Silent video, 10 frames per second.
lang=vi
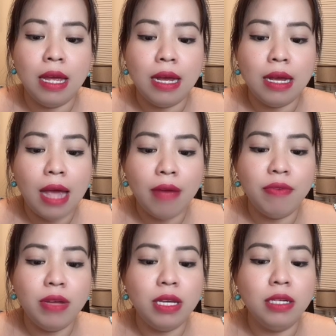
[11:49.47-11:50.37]
khác
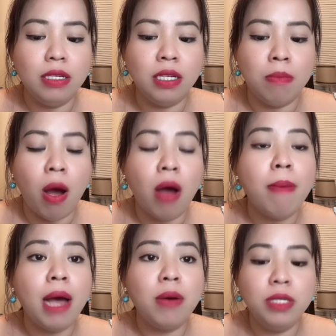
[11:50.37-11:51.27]
với những người bỏ
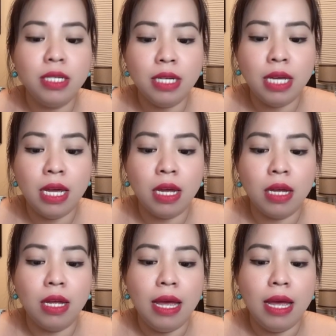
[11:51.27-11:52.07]
báo trước kia,